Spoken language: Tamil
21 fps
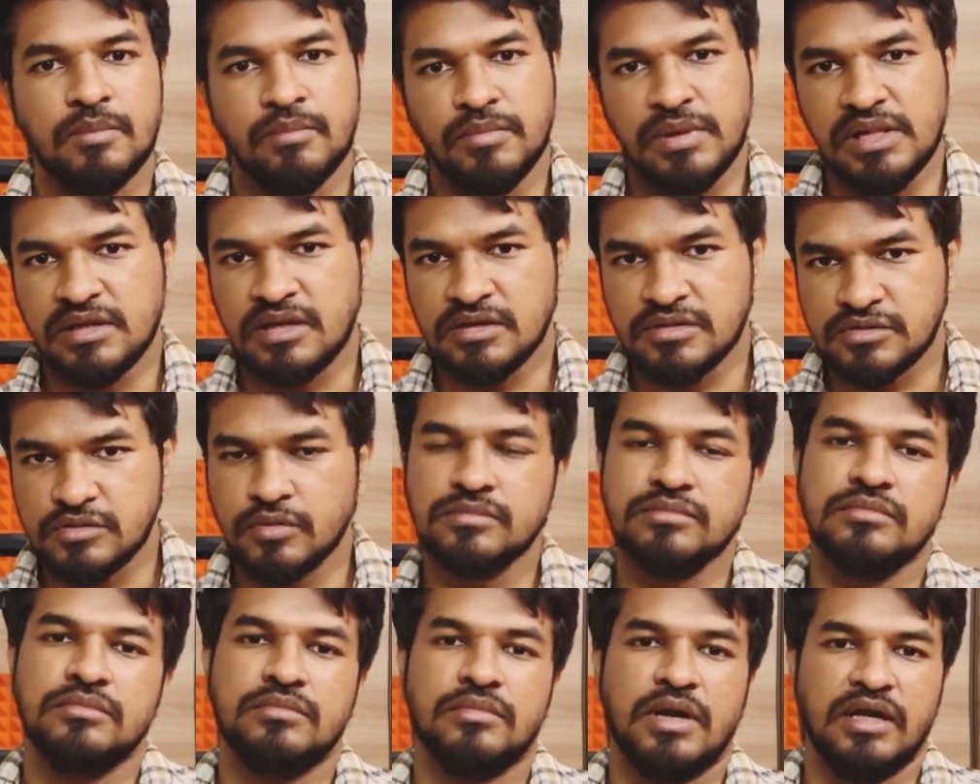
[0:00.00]
பில்கிஸும்
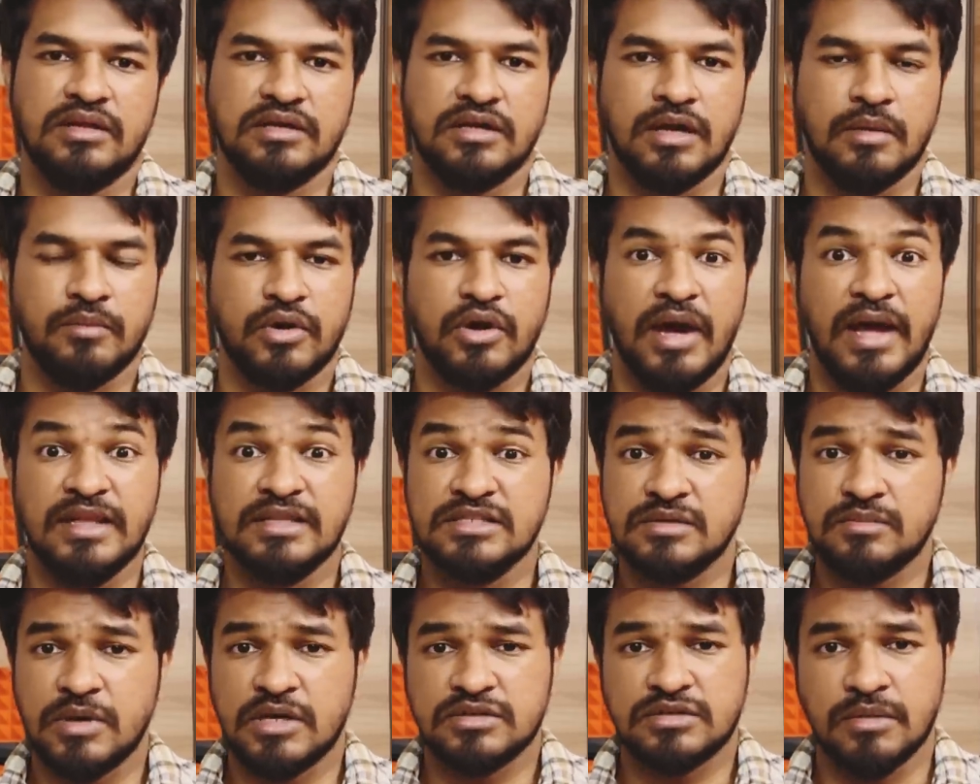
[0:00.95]
அதுக்கப்புறம்
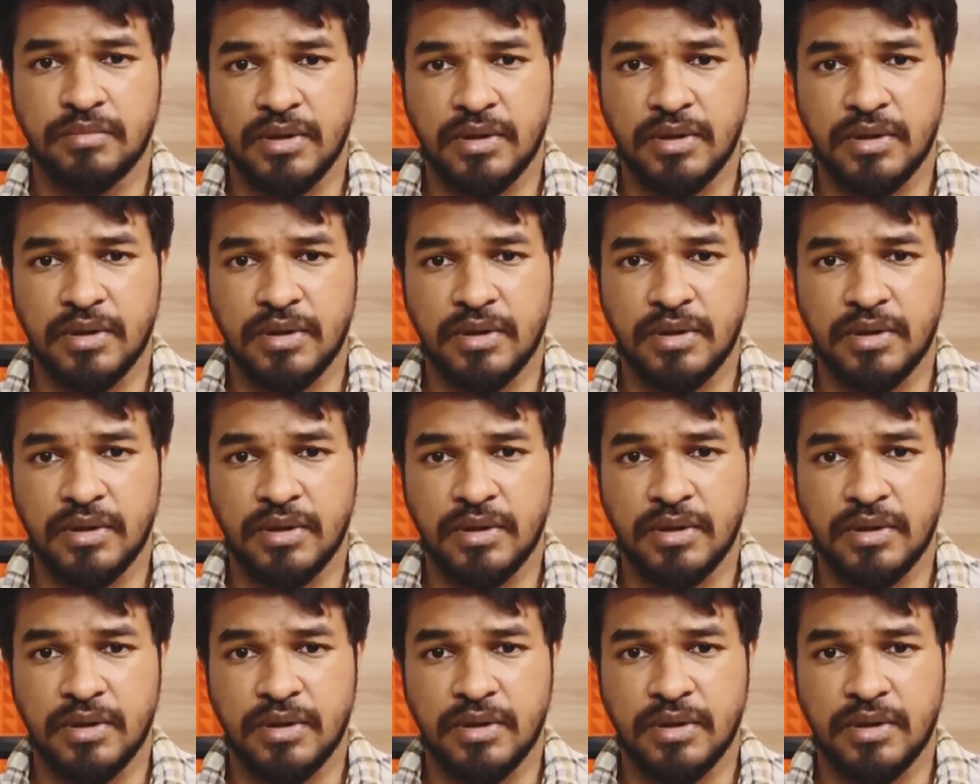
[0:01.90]
அஞ்சு மாதம்